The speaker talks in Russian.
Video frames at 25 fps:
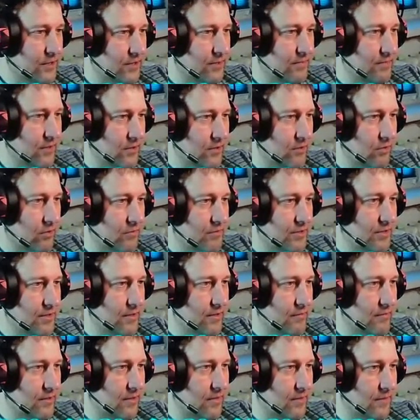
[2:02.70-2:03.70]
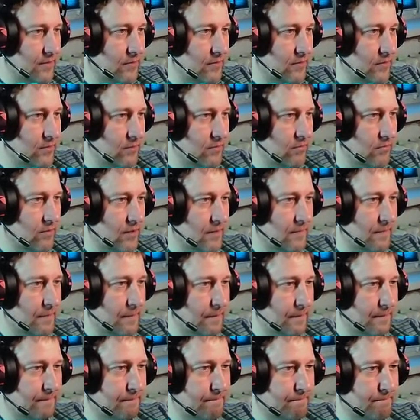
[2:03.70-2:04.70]
мы откроем Сильвер. Два.
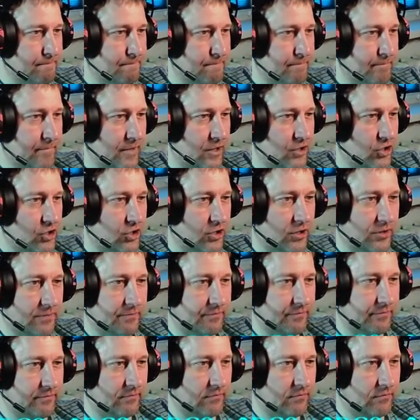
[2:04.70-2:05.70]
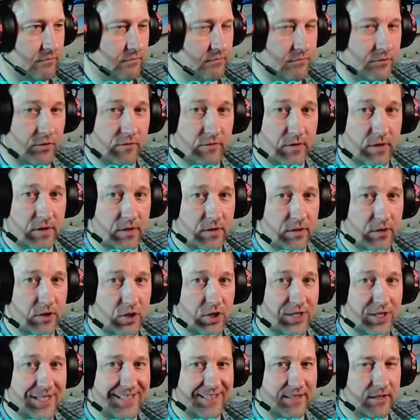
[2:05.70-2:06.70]
Жды. Два.
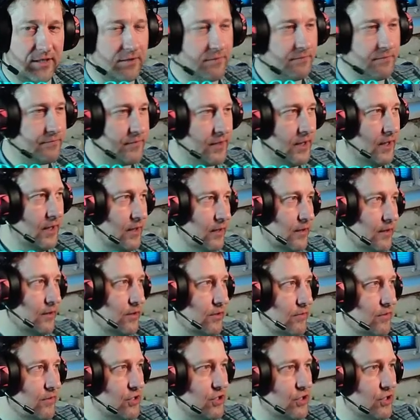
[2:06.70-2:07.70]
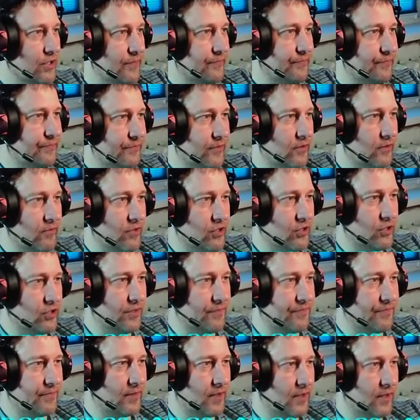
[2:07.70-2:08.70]
Жды. Два. Дважды.
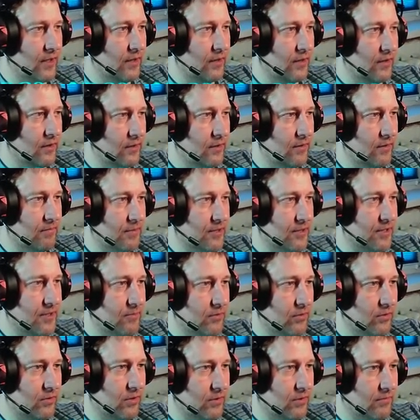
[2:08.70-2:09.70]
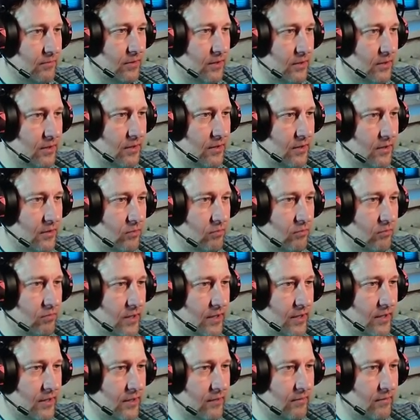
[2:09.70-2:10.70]
И посмотрим. Так,
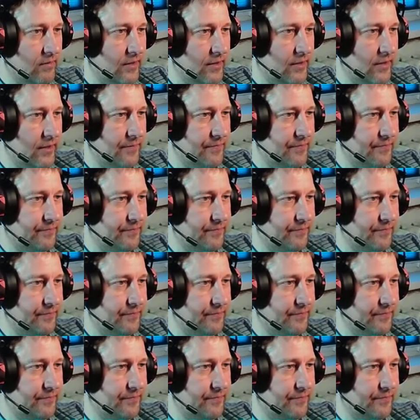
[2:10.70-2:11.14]
голубая хвоя.